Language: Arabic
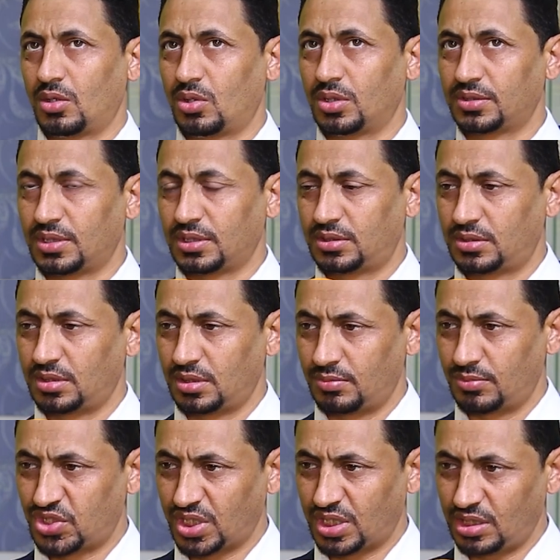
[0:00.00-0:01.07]
خطه
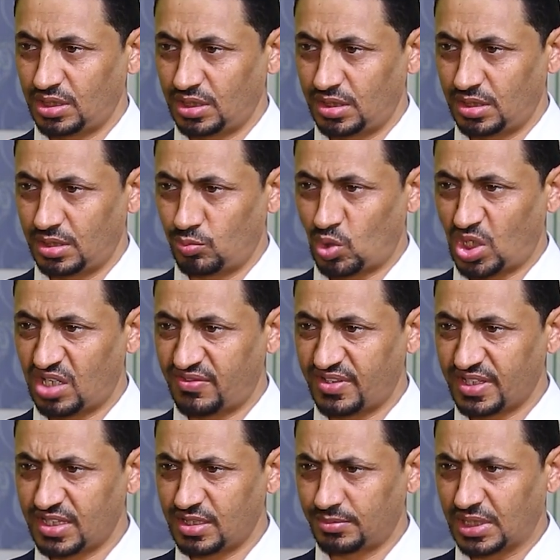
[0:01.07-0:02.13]
مشاريع
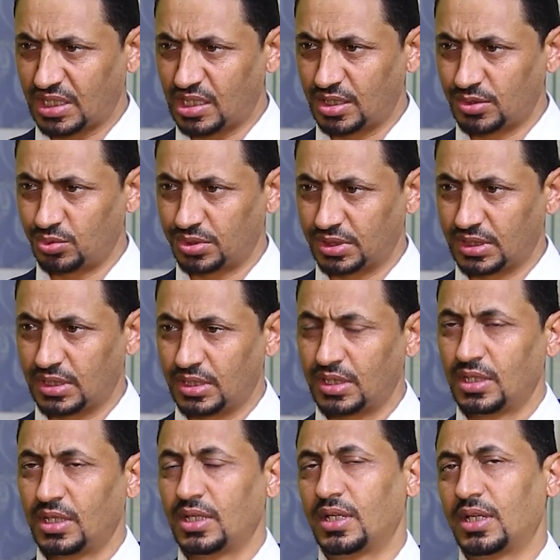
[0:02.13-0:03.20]
المحافظه ضمن قانون
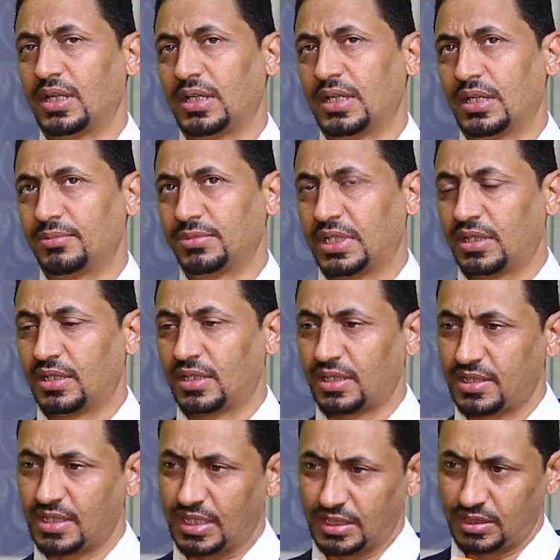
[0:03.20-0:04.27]
الامن
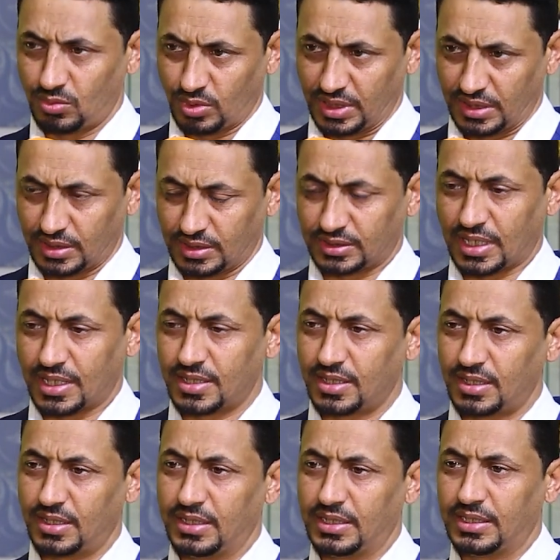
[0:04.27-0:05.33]
الغذائي
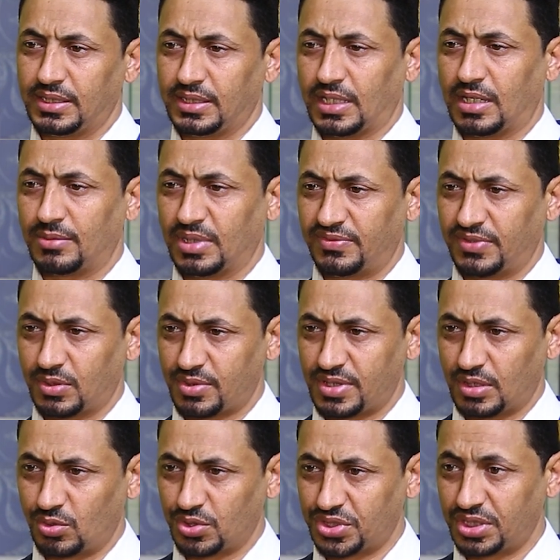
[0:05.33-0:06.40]
والطارئ اللي عام
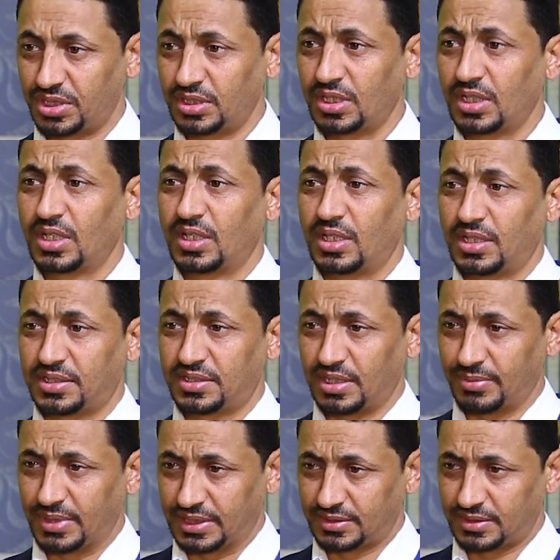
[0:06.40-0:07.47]
2022
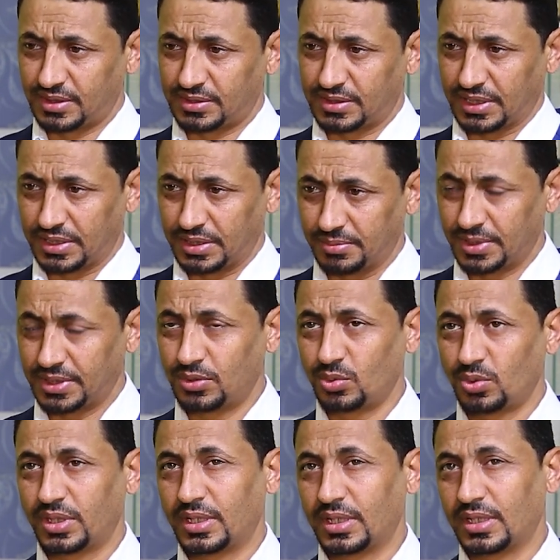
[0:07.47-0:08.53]
اكتملت تقريبا
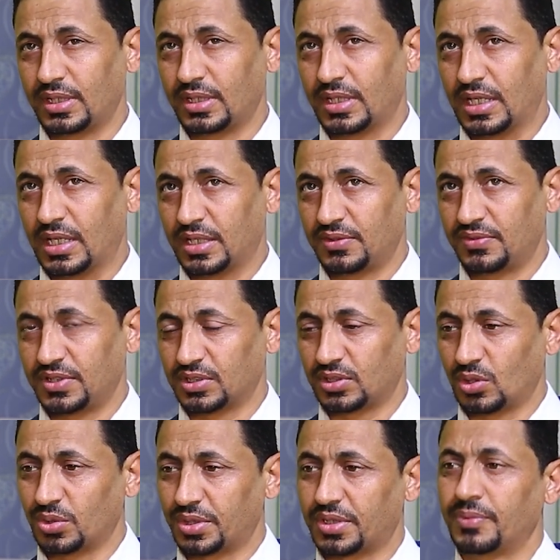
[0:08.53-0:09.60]
والان في
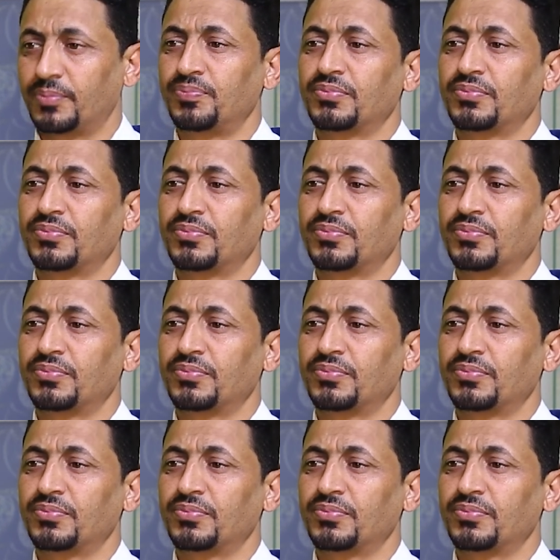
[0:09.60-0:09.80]
طور